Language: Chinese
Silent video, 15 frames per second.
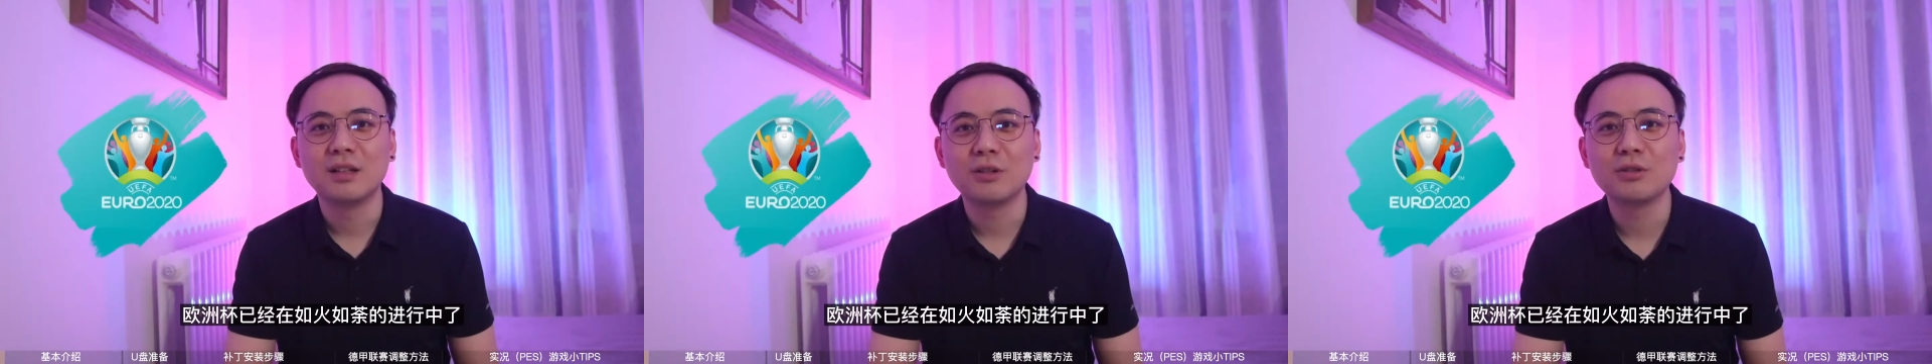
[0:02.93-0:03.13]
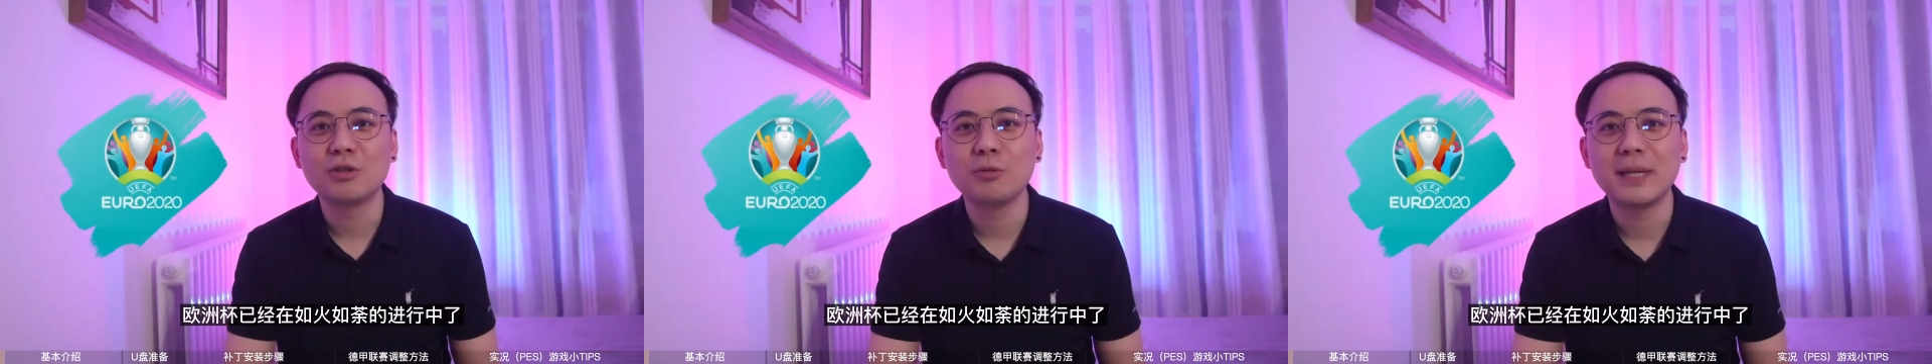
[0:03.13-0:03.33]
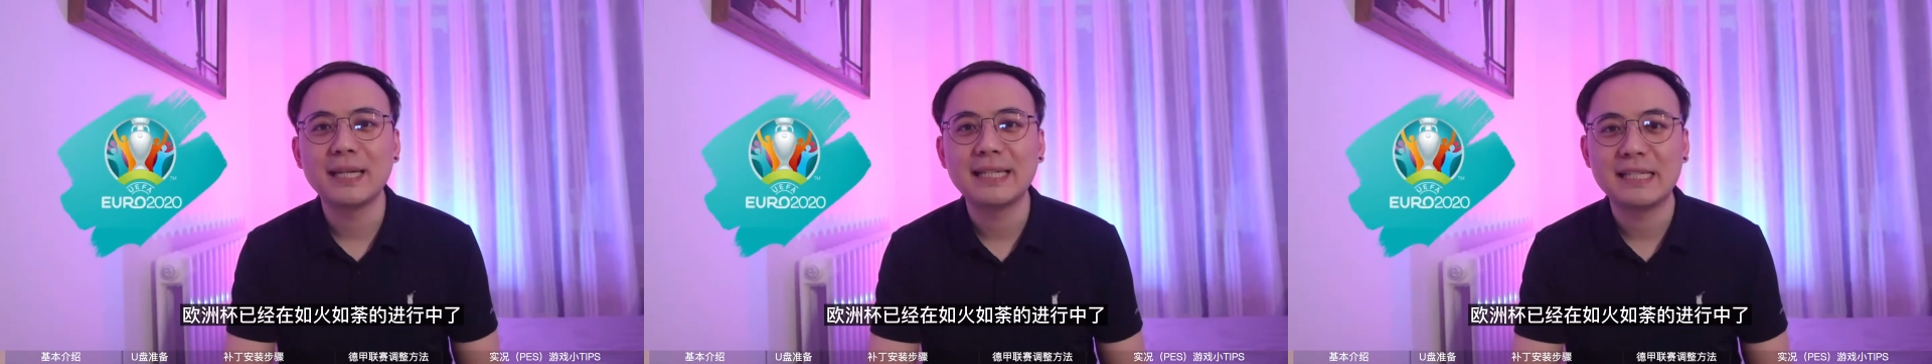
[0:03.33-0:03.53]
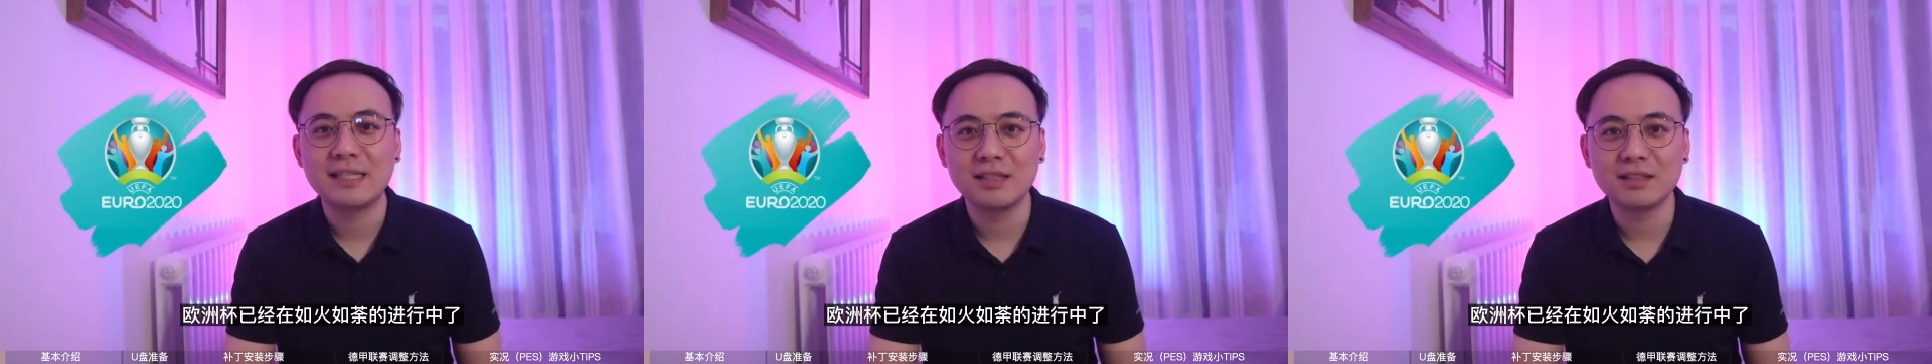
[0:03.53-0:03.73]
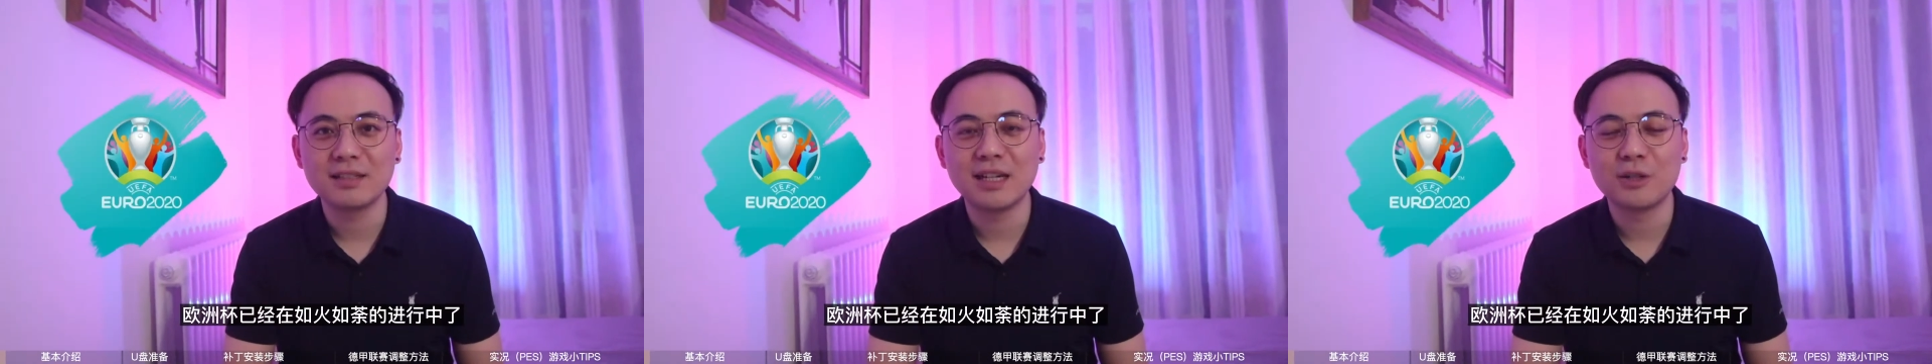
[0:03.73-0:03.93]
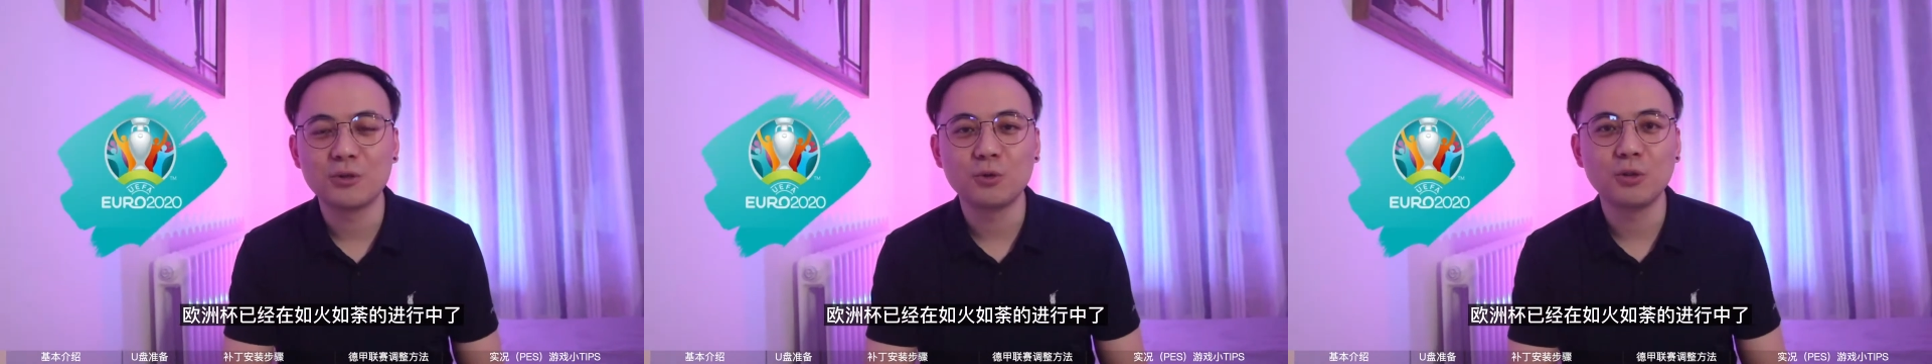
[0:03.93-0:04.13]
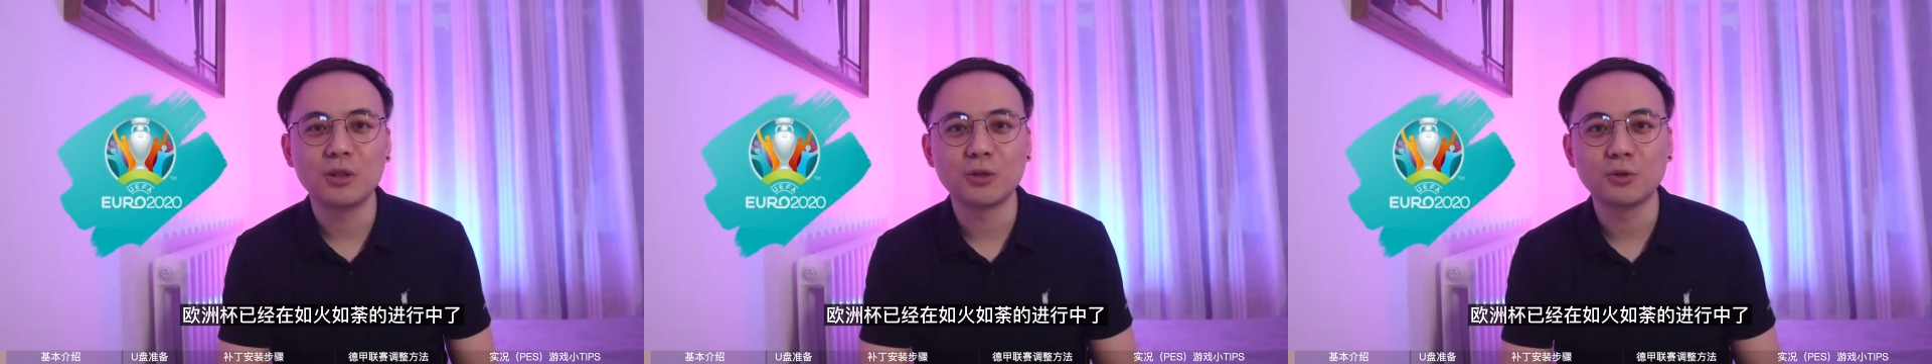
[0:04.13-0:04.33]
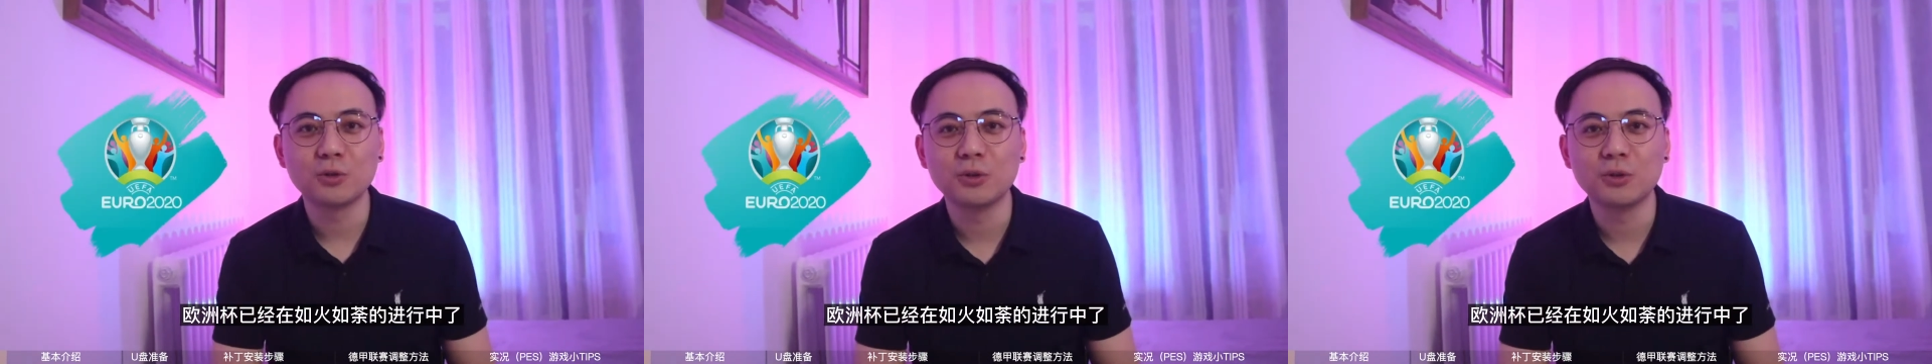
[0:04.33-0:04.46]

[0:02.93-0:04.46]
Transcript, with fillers: 欧洲杯已经在如火